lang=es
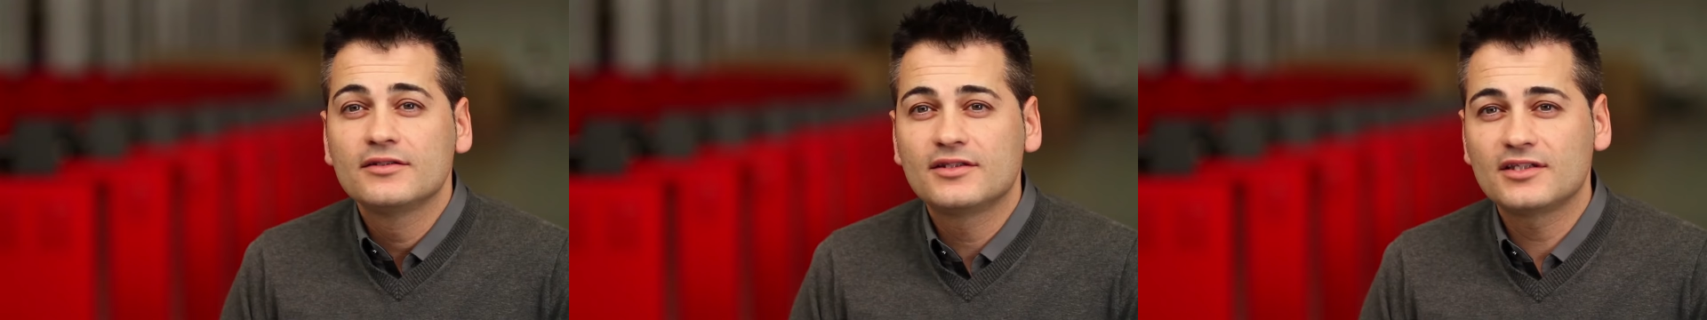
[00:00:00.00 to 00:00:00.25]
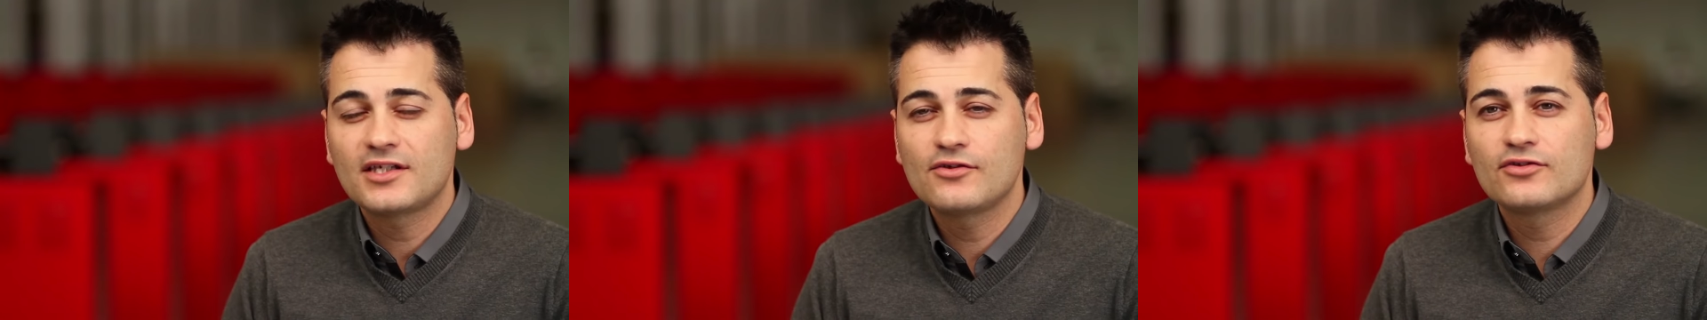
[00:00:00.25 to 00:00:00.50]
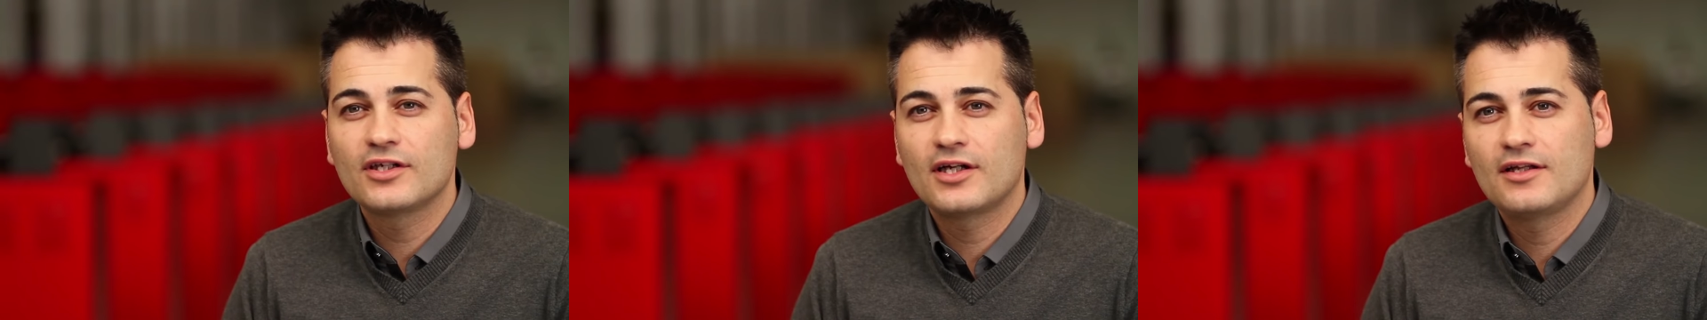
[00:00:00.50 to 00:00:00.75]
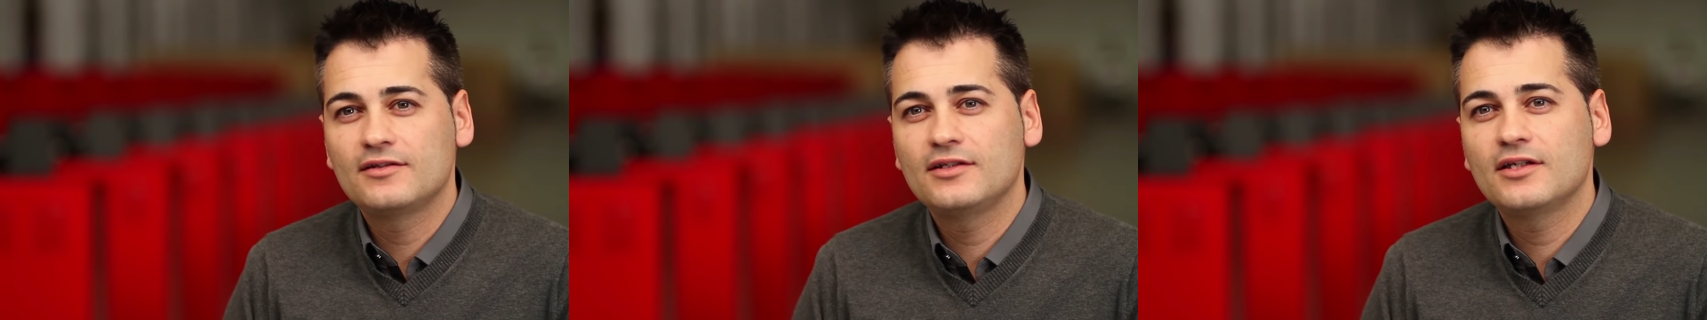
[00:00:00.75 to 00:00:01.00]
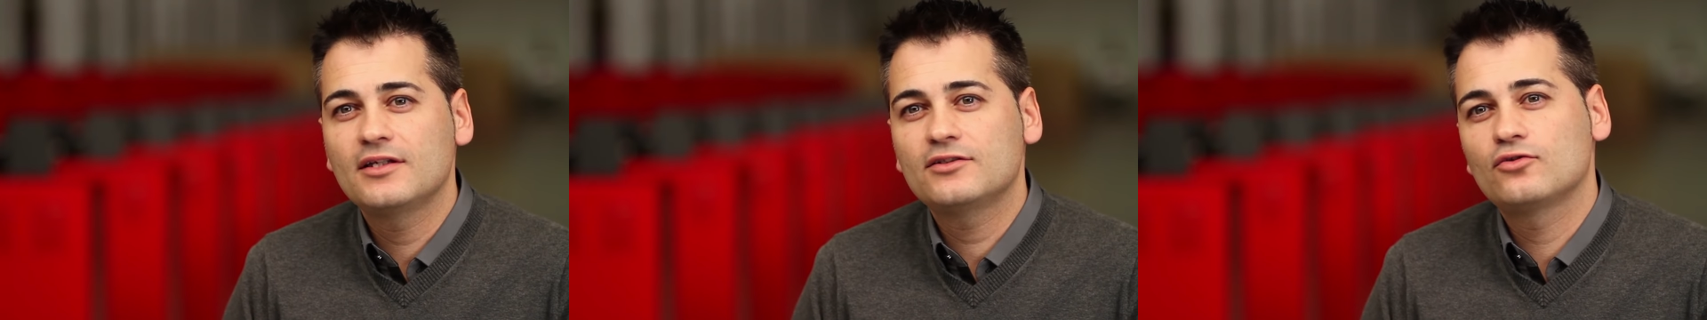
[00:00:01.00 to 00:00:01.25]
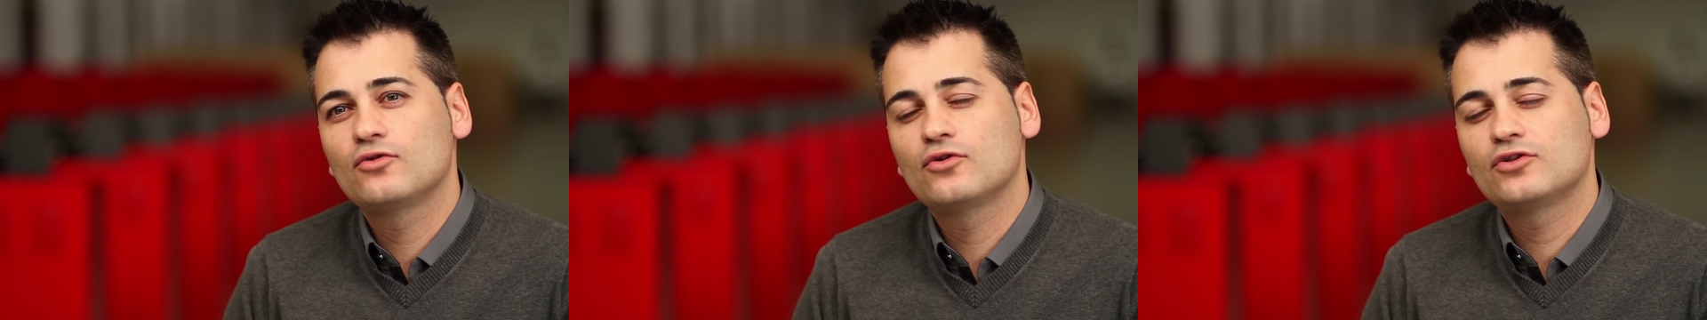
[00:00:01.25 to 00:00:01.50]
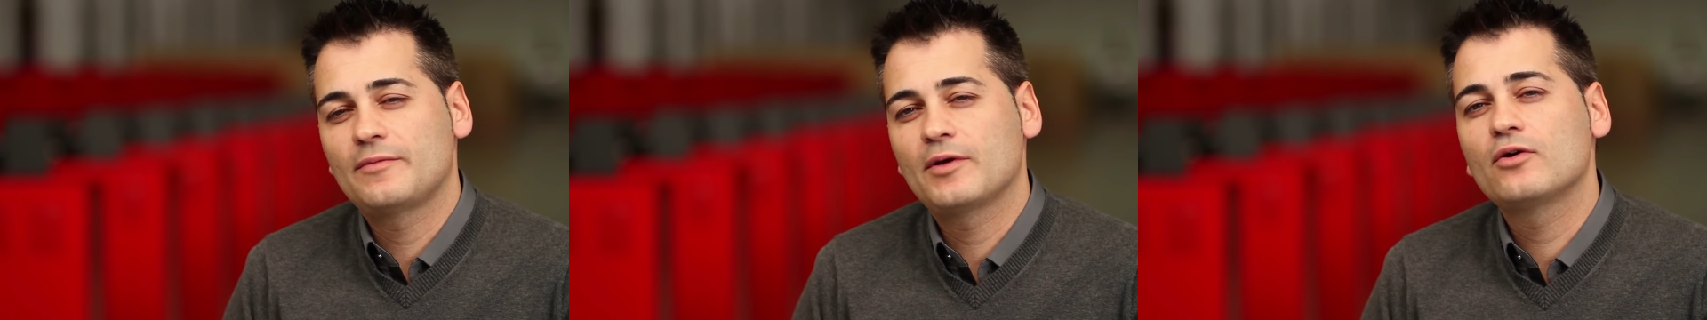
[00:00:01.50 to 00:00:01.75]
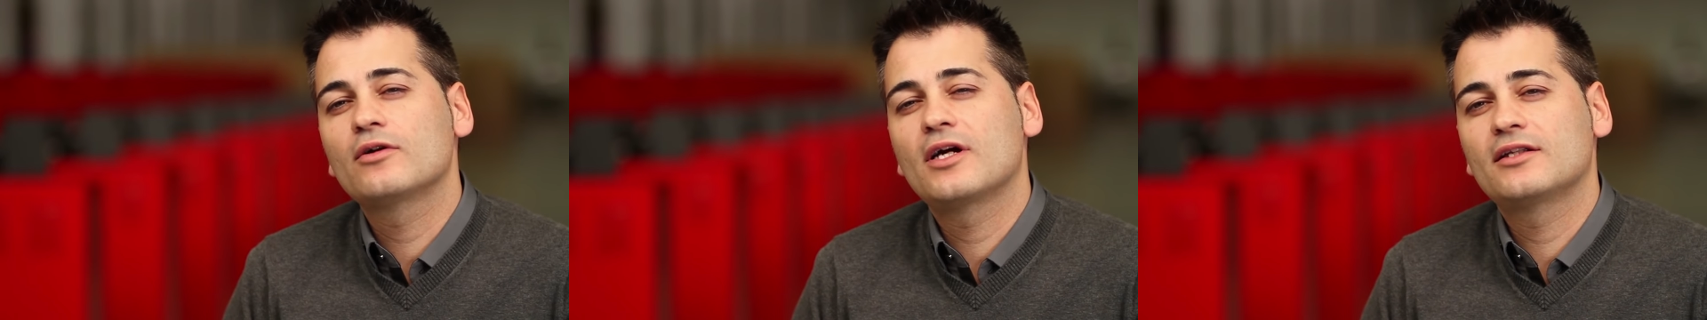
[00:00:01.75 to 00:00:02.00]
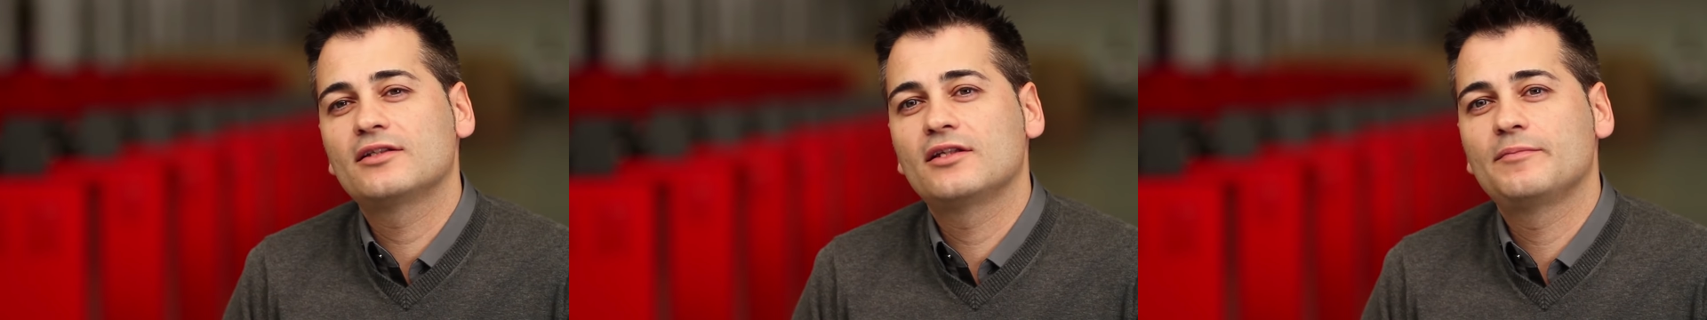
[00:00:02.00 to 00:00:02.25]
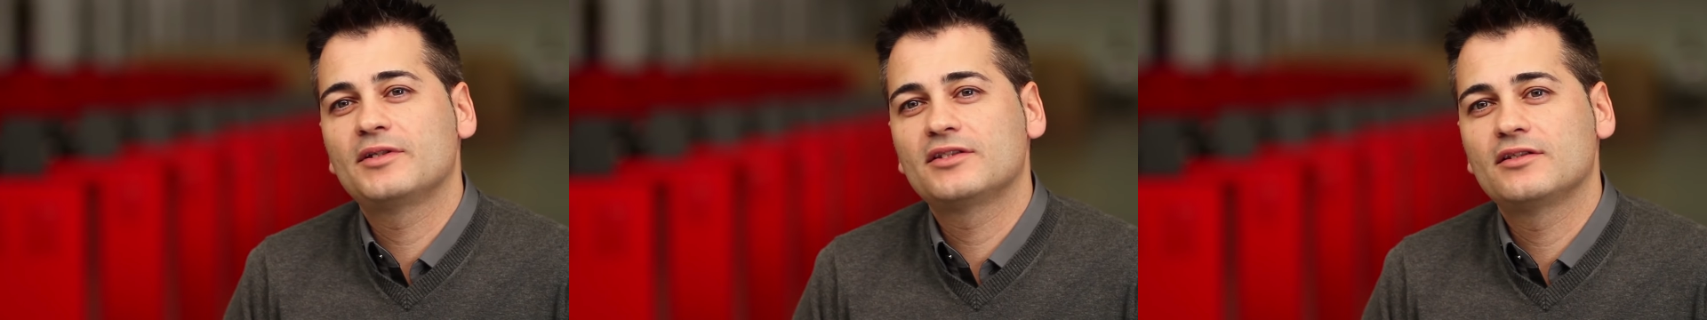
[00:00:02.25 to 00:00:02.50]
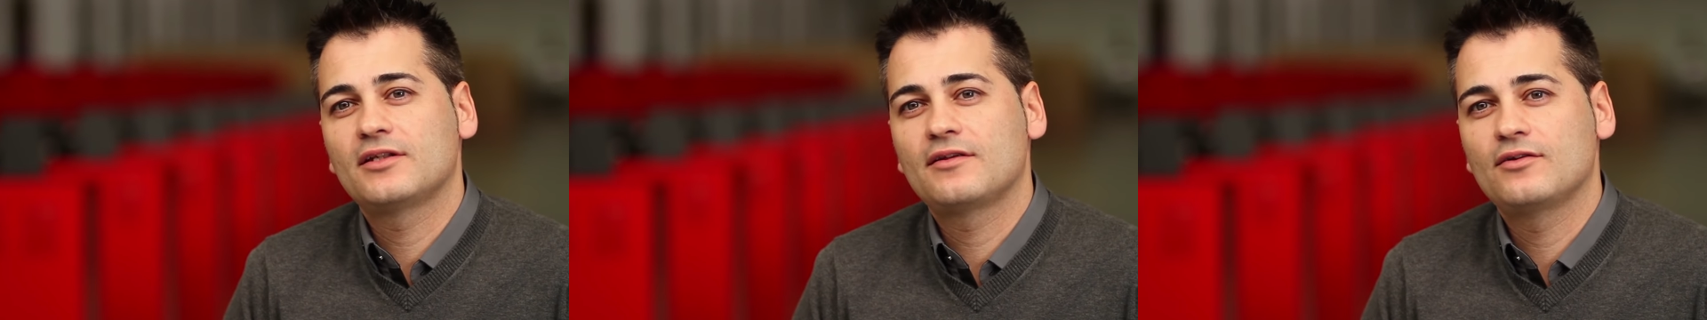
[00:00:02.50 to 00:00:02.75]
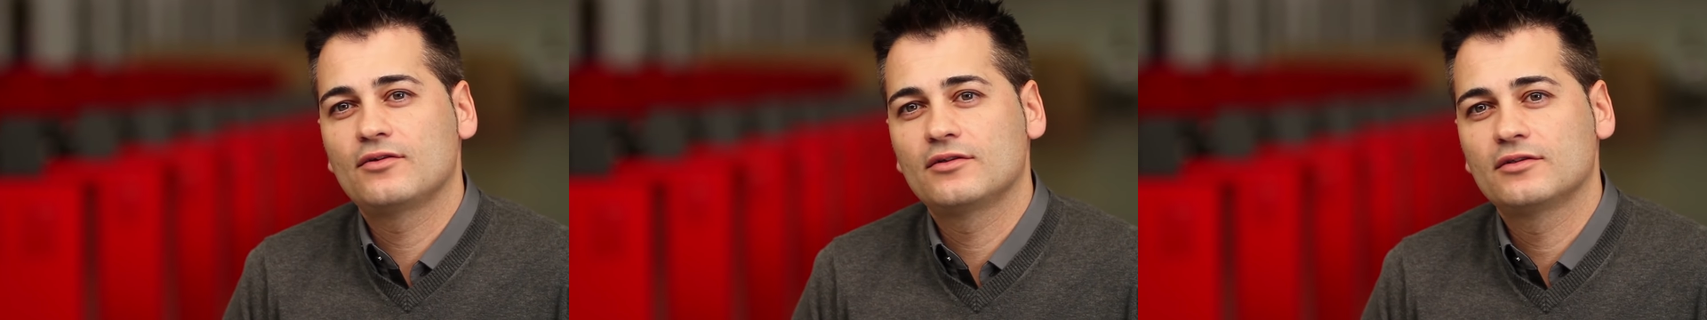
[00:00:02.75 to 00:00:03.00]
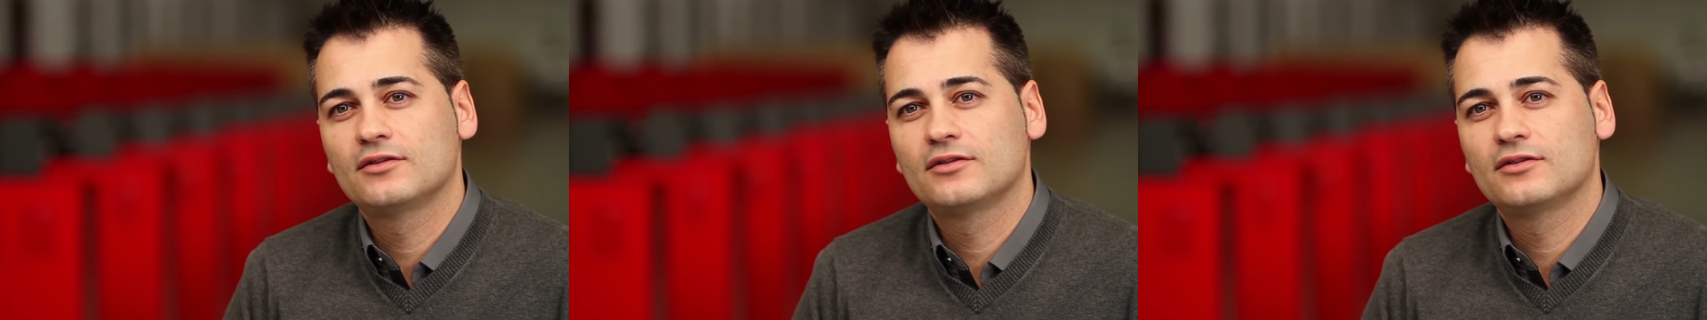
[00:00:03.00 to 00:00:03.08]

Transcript: Tres años de garantía son nuestra mejor carta de presentación.